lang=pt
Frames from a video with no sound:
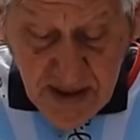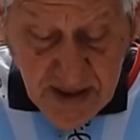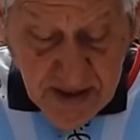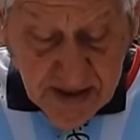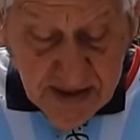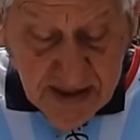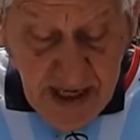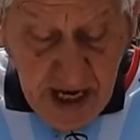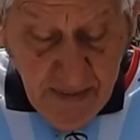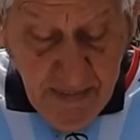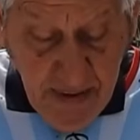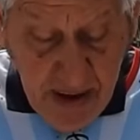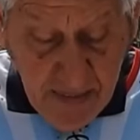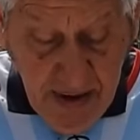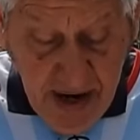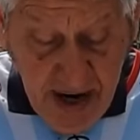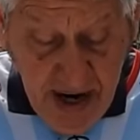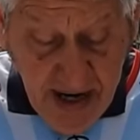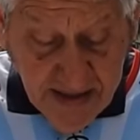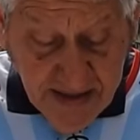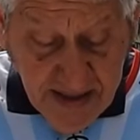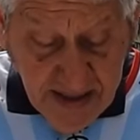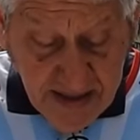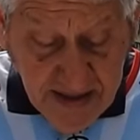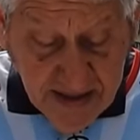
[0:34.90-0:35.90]
Saiba
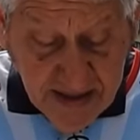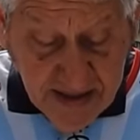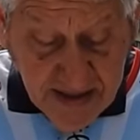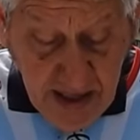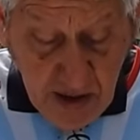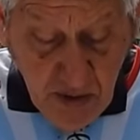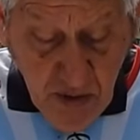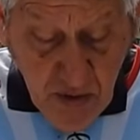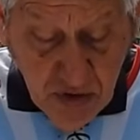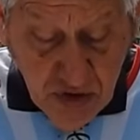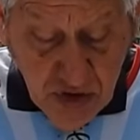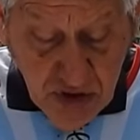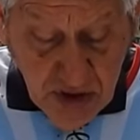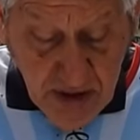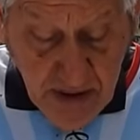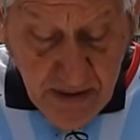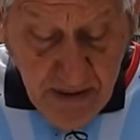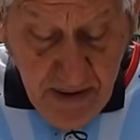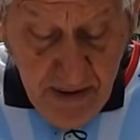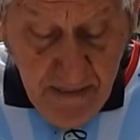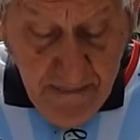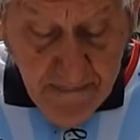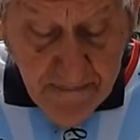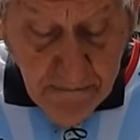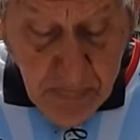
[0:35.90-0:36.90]
mais em
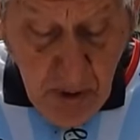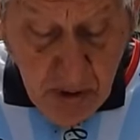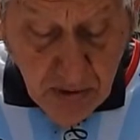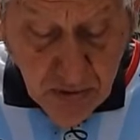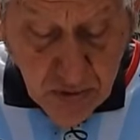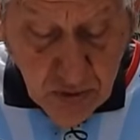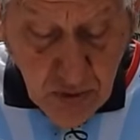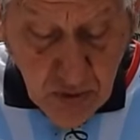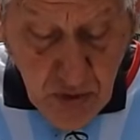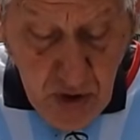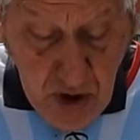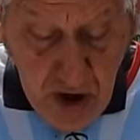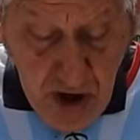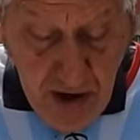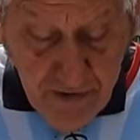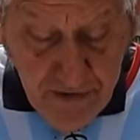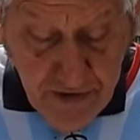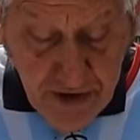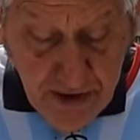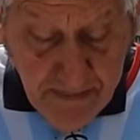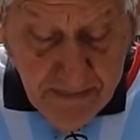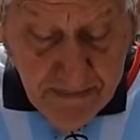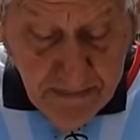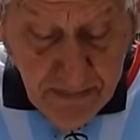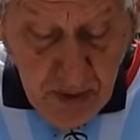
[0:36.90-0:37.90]

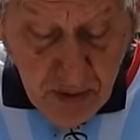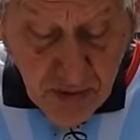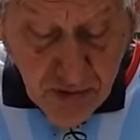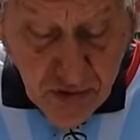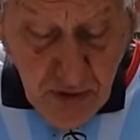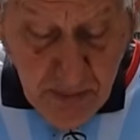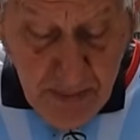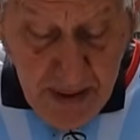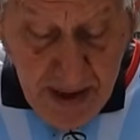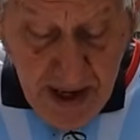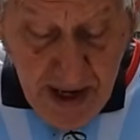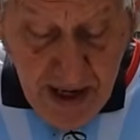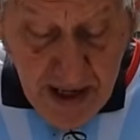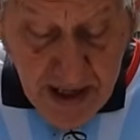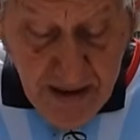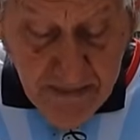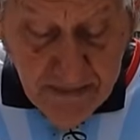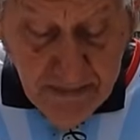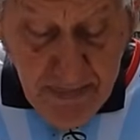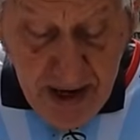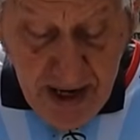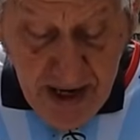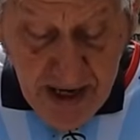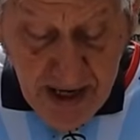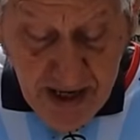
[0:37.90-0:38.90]
saúde.gov.br
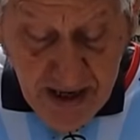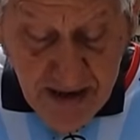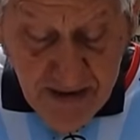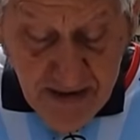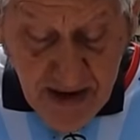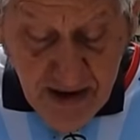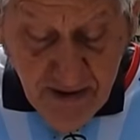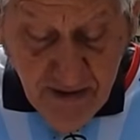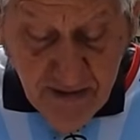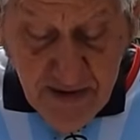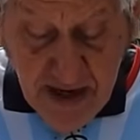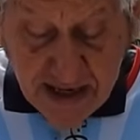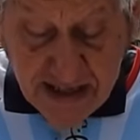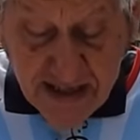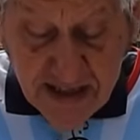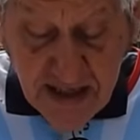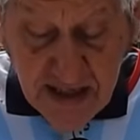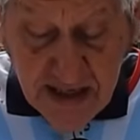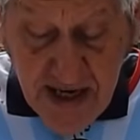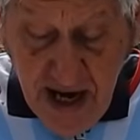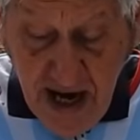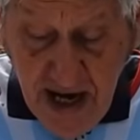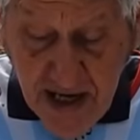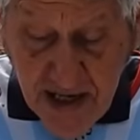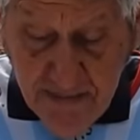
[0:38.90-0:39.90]
barra
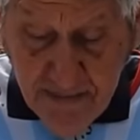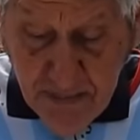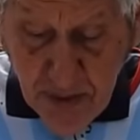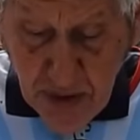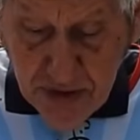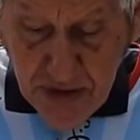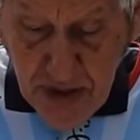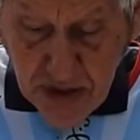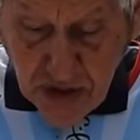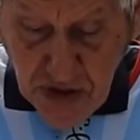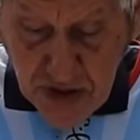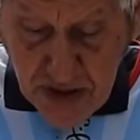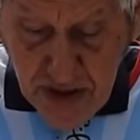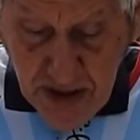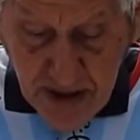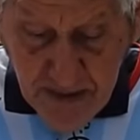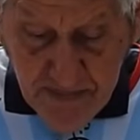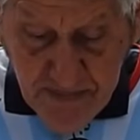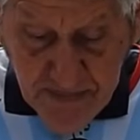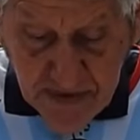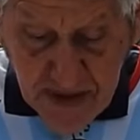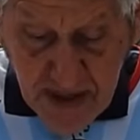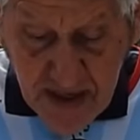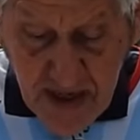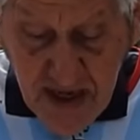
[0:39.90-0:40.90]
vacinar e proteger.
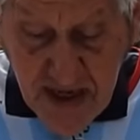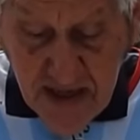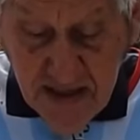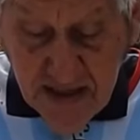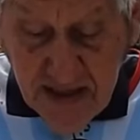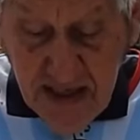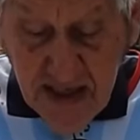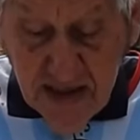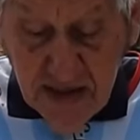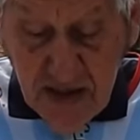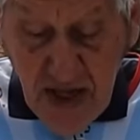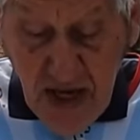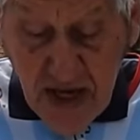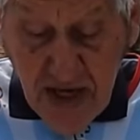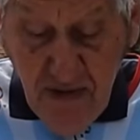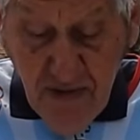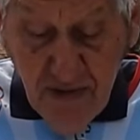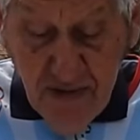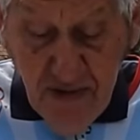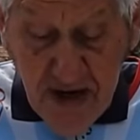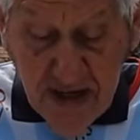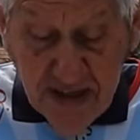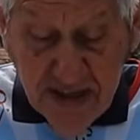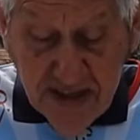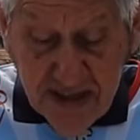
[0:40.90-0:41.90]
Se tem
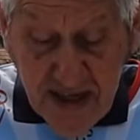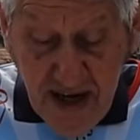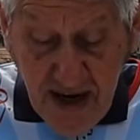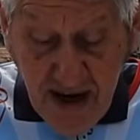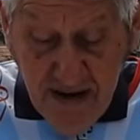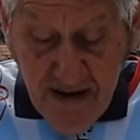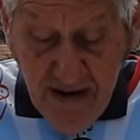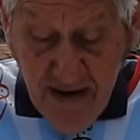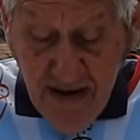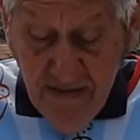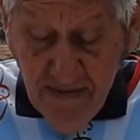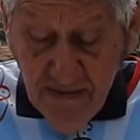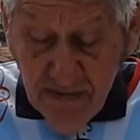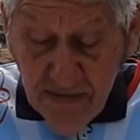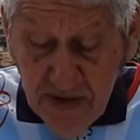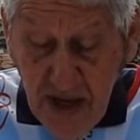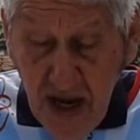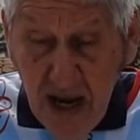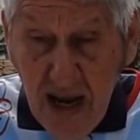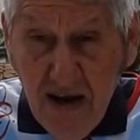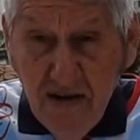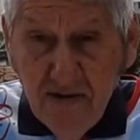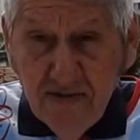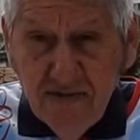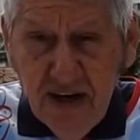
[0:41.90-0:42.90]
infância,
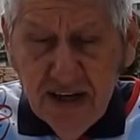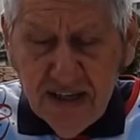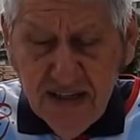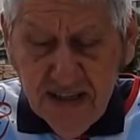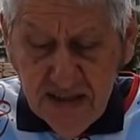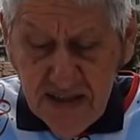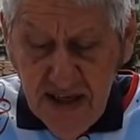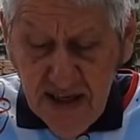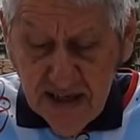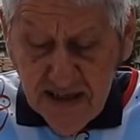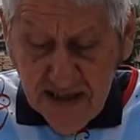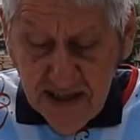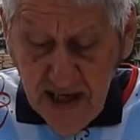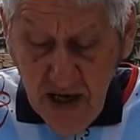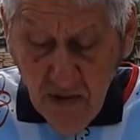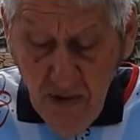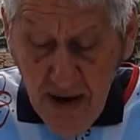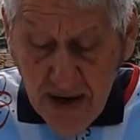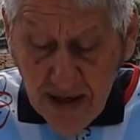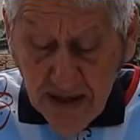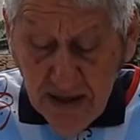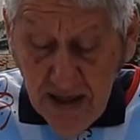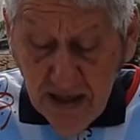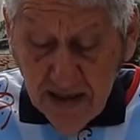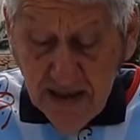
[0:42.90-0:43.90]
tem vacinação.
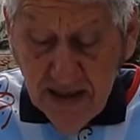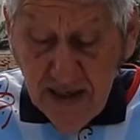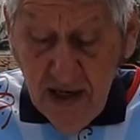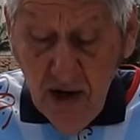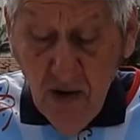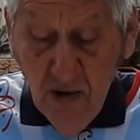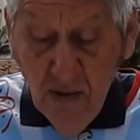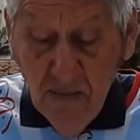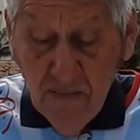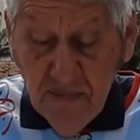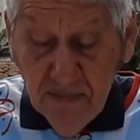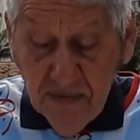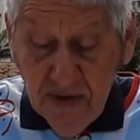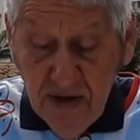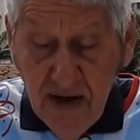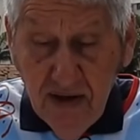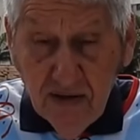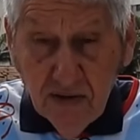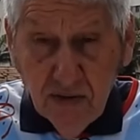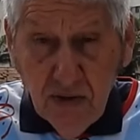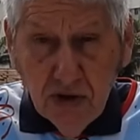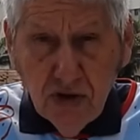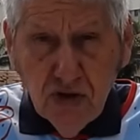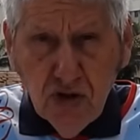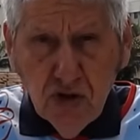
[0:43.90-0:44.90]
Atenção!
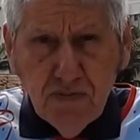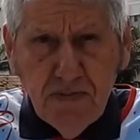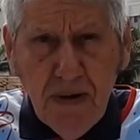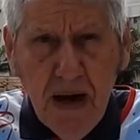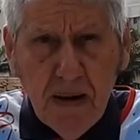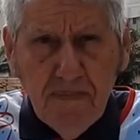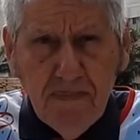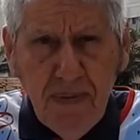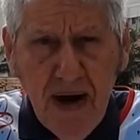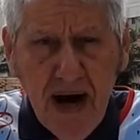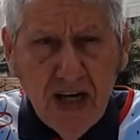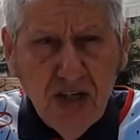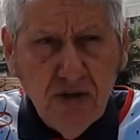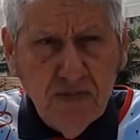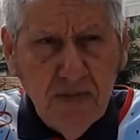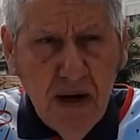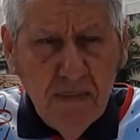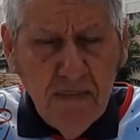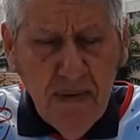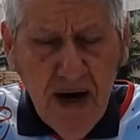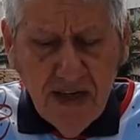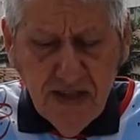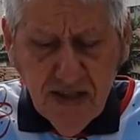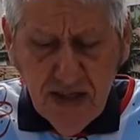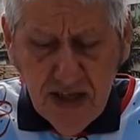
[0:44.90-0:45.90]
Todos os papais,
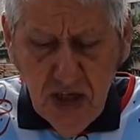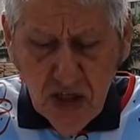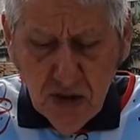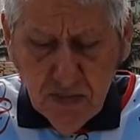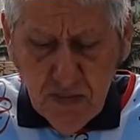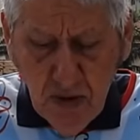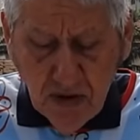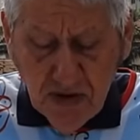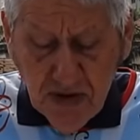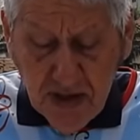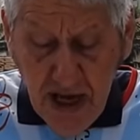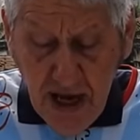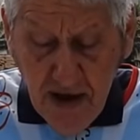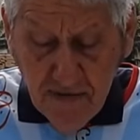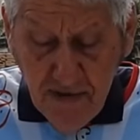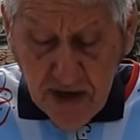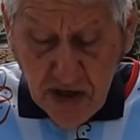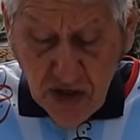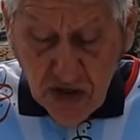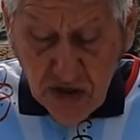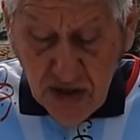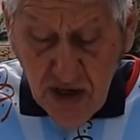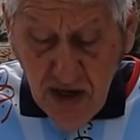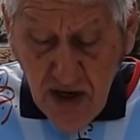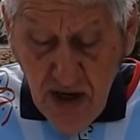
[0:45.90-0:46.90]
mamães e
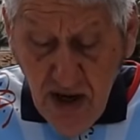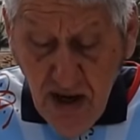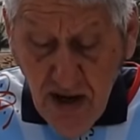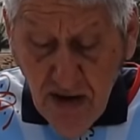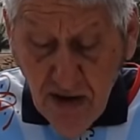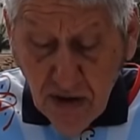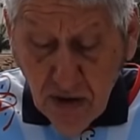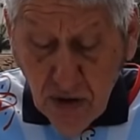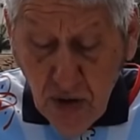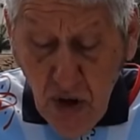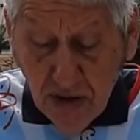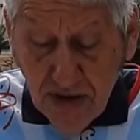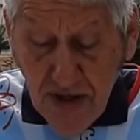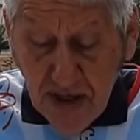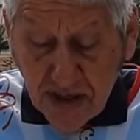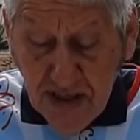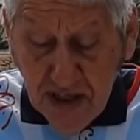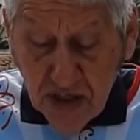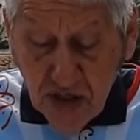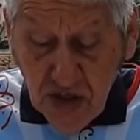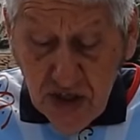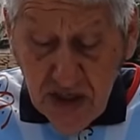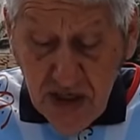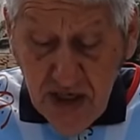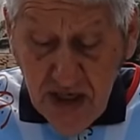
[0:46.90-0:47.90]
responsáveis, todas
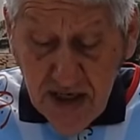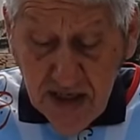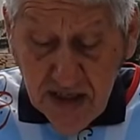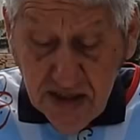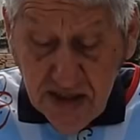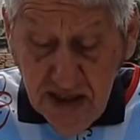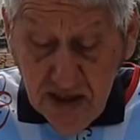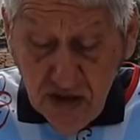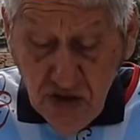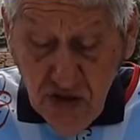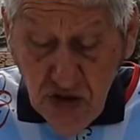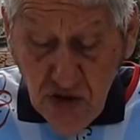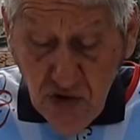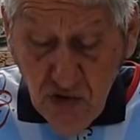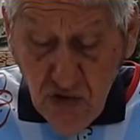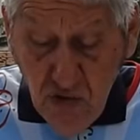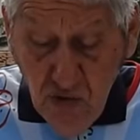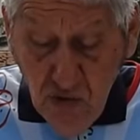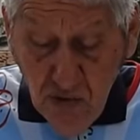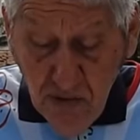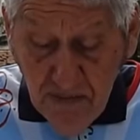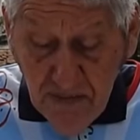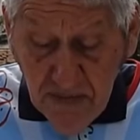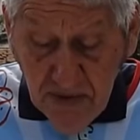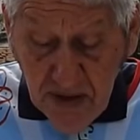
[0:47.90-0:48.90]
as crianças de 1